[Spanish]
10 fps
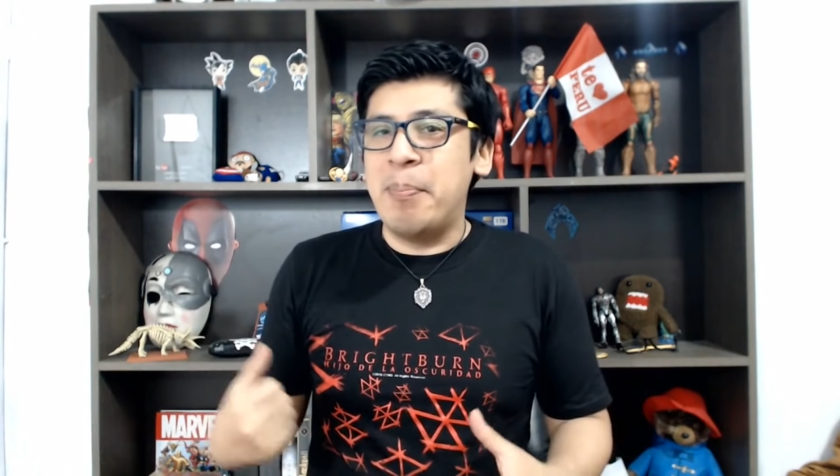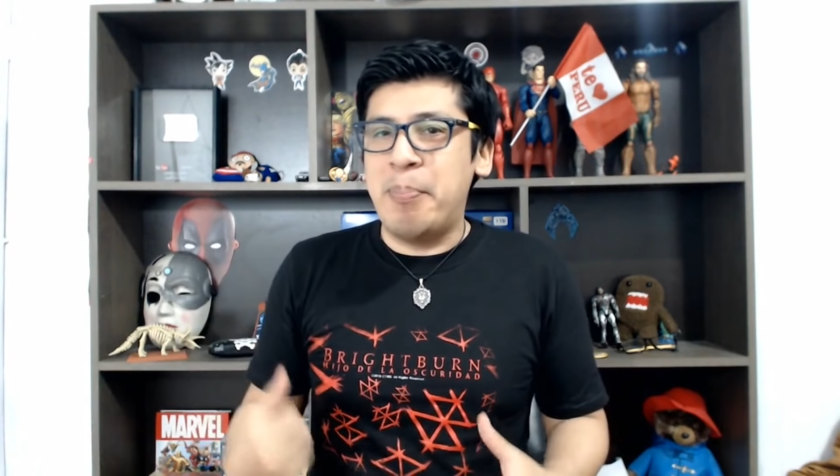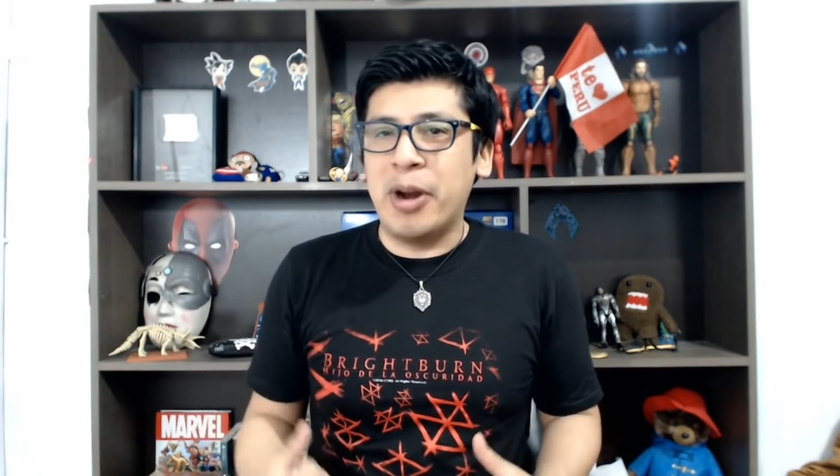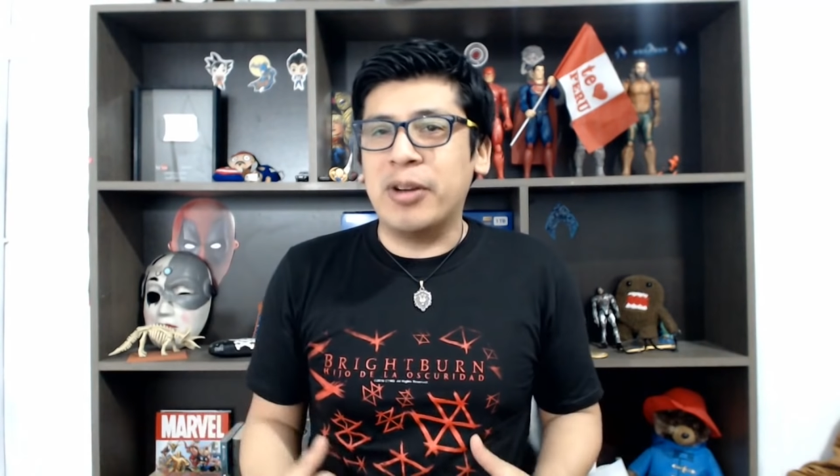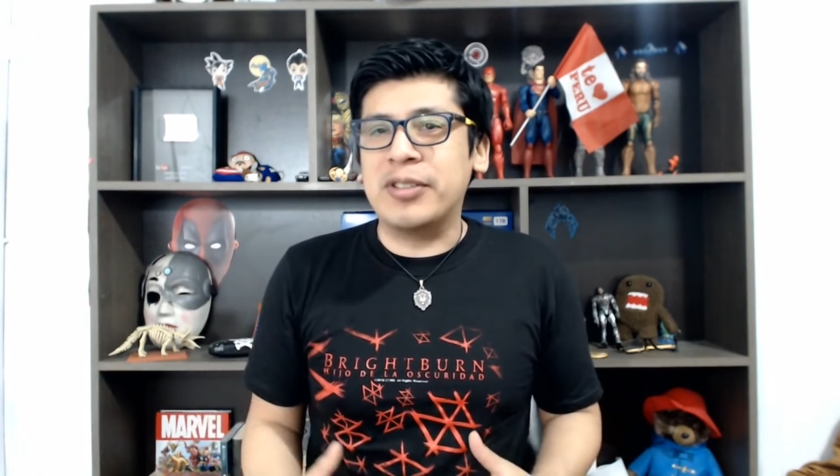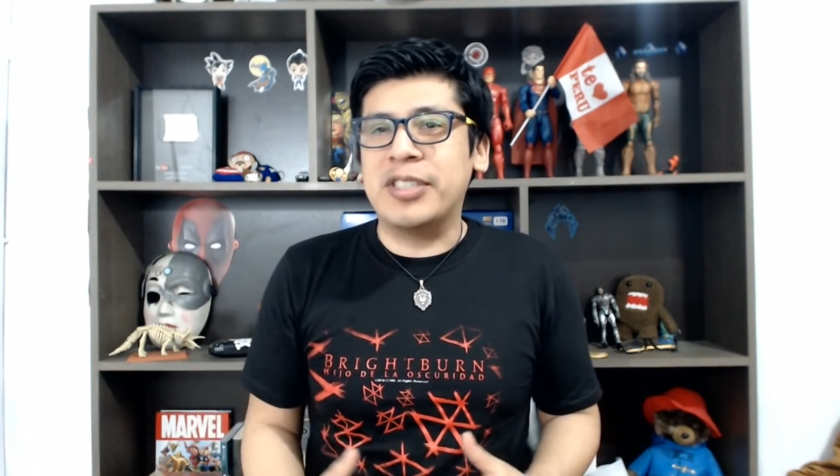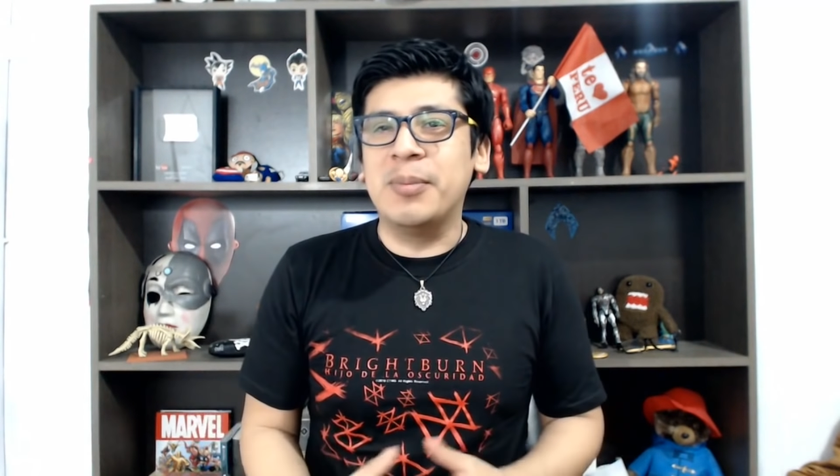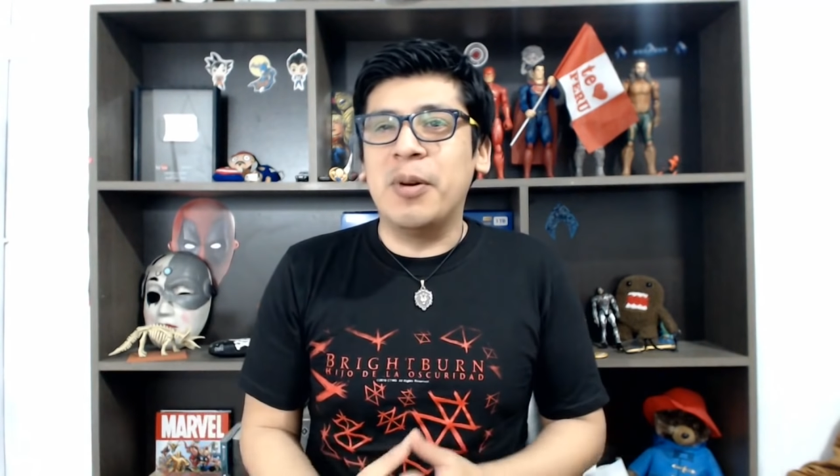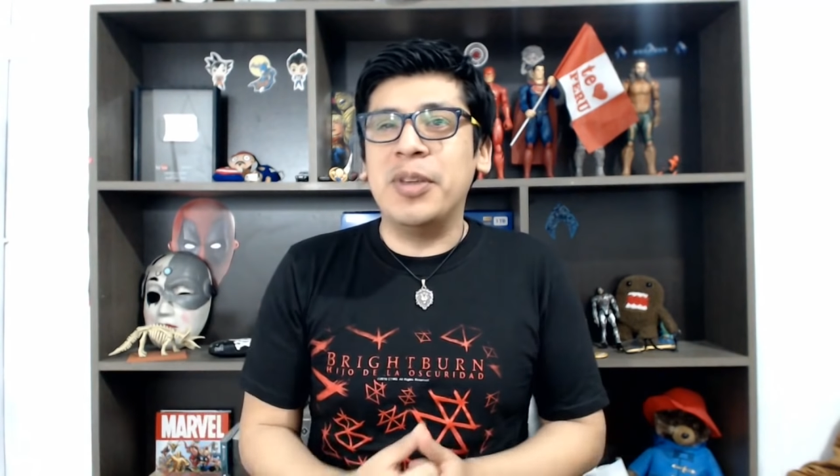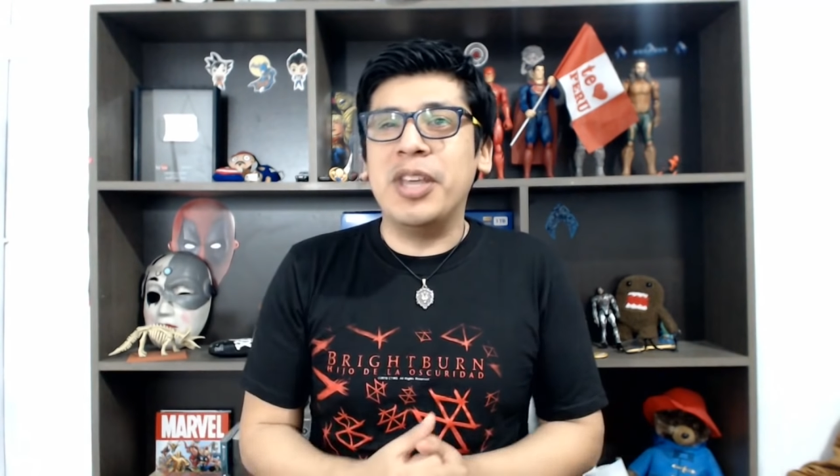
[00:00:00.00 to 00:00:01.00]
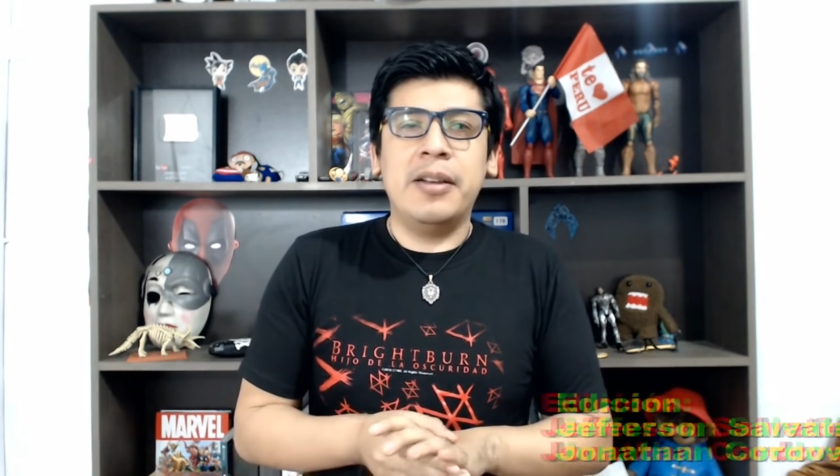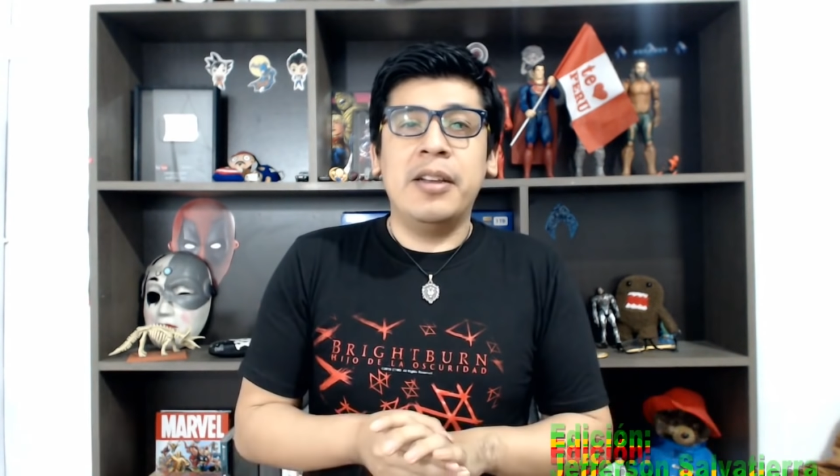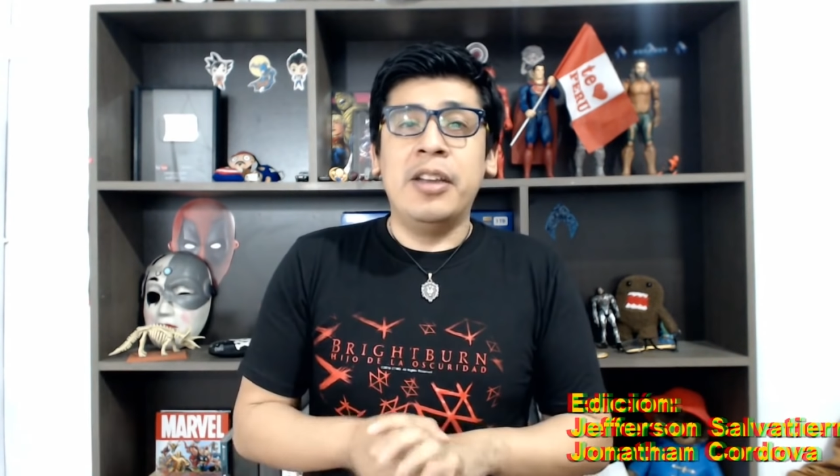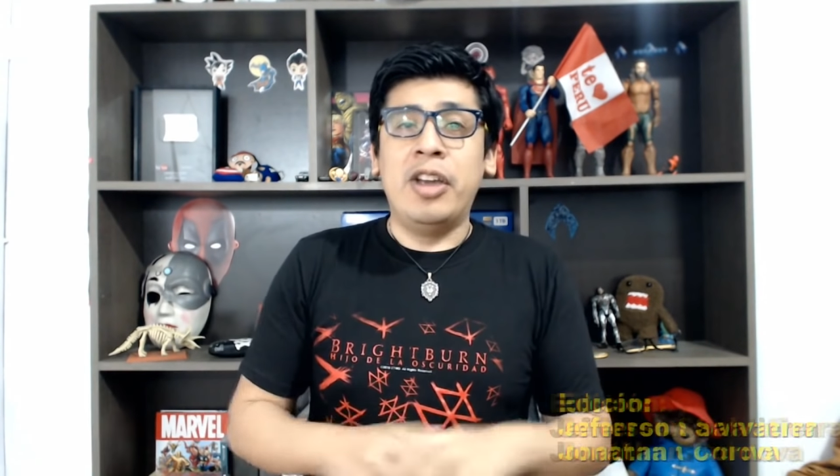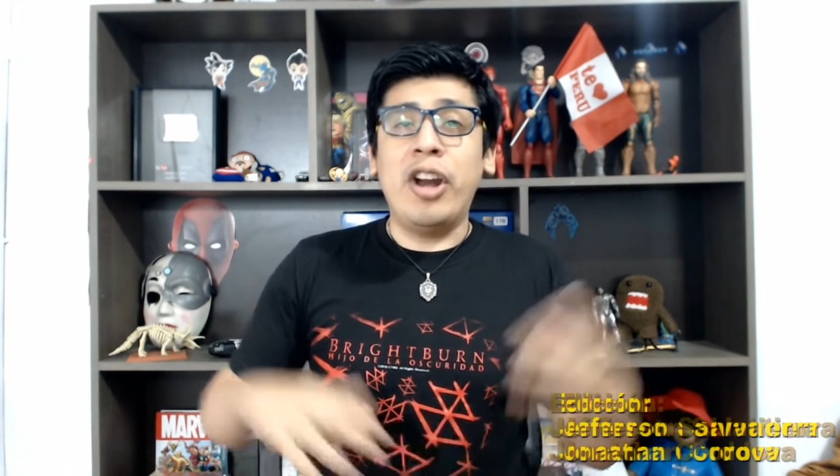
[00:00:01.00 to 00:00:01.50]
próximo video.
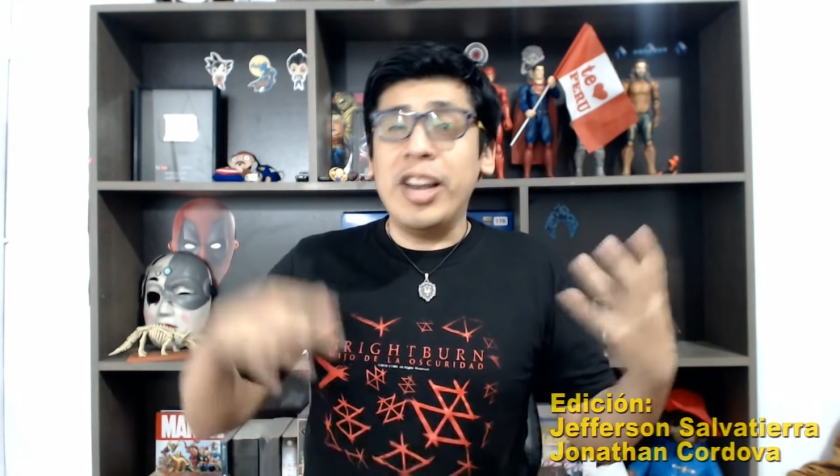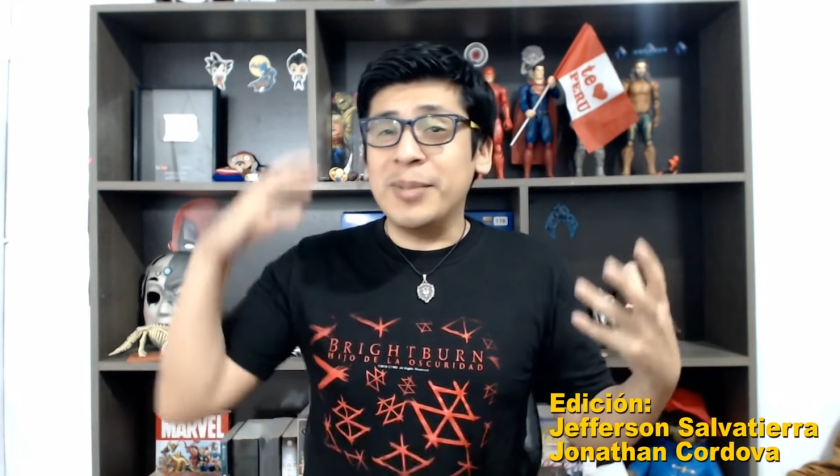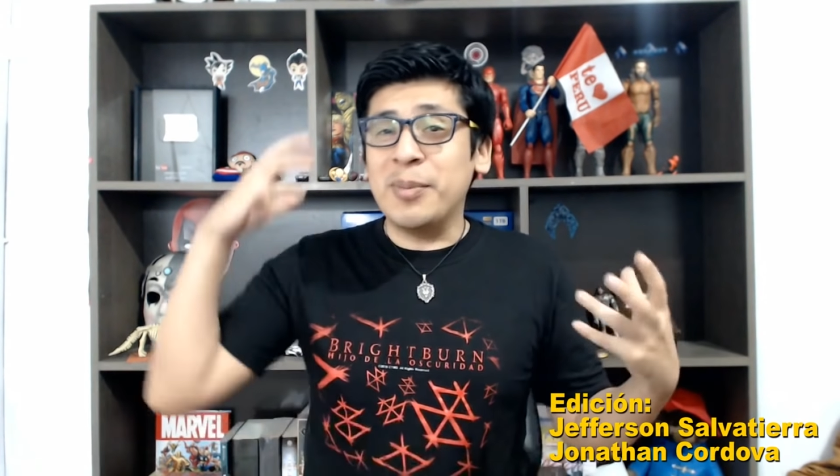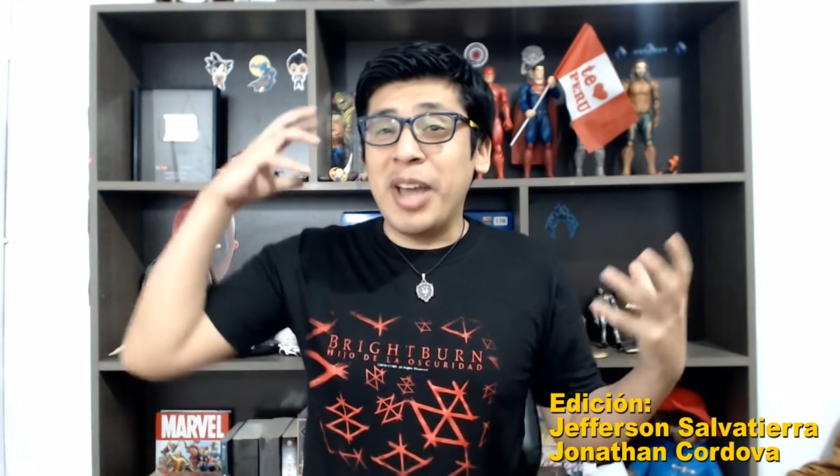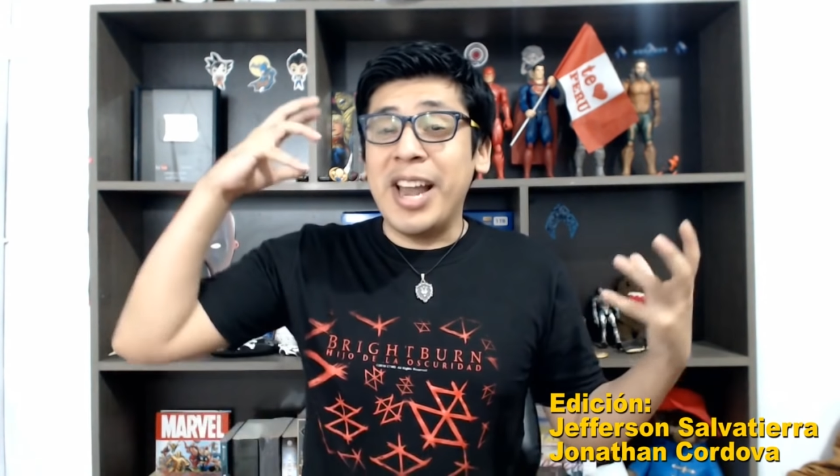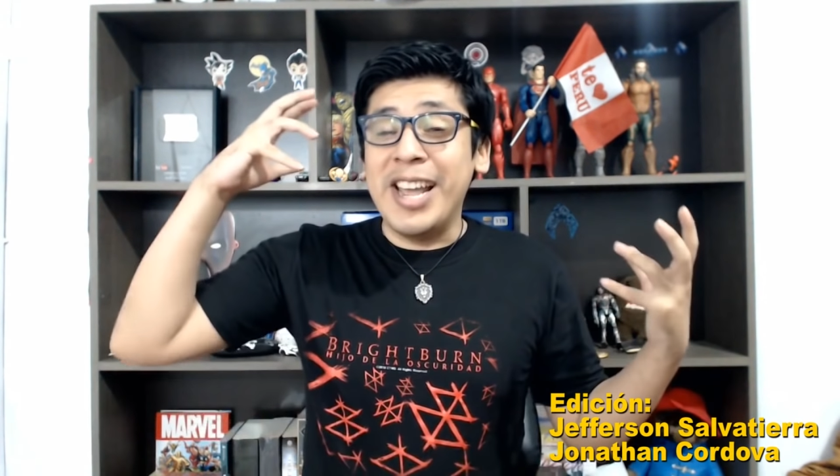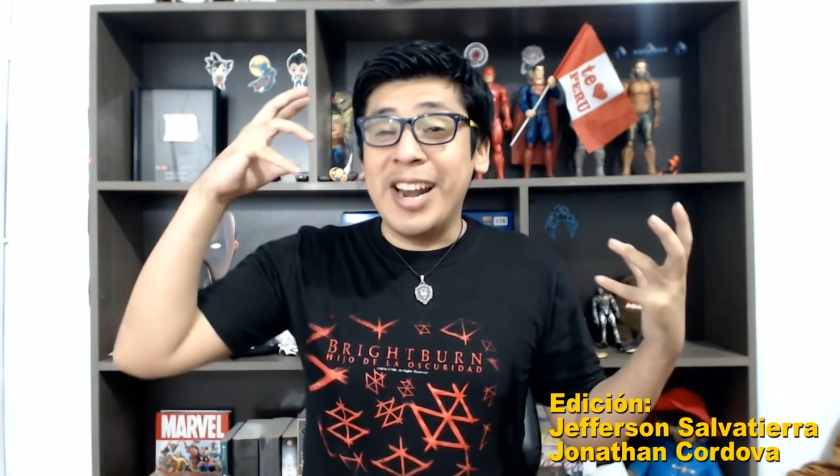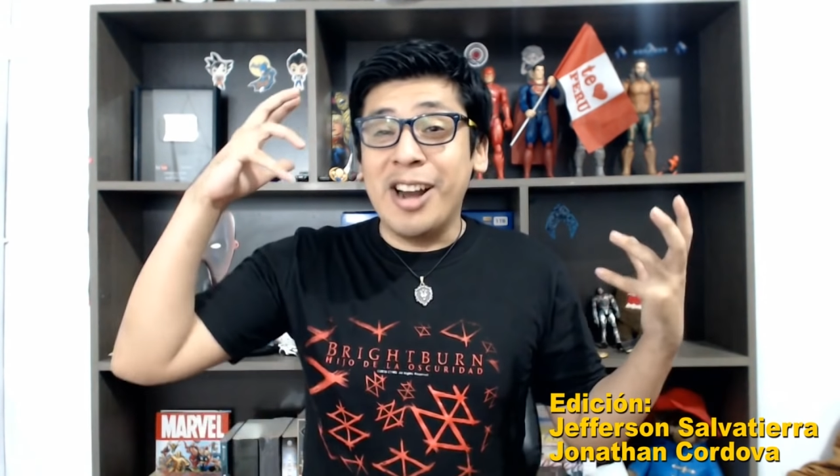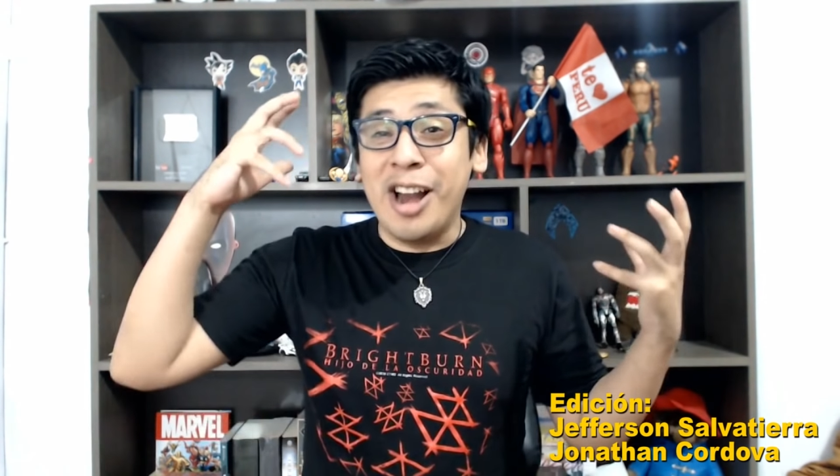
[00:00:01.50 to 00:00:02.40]
Y ahora les voy a leer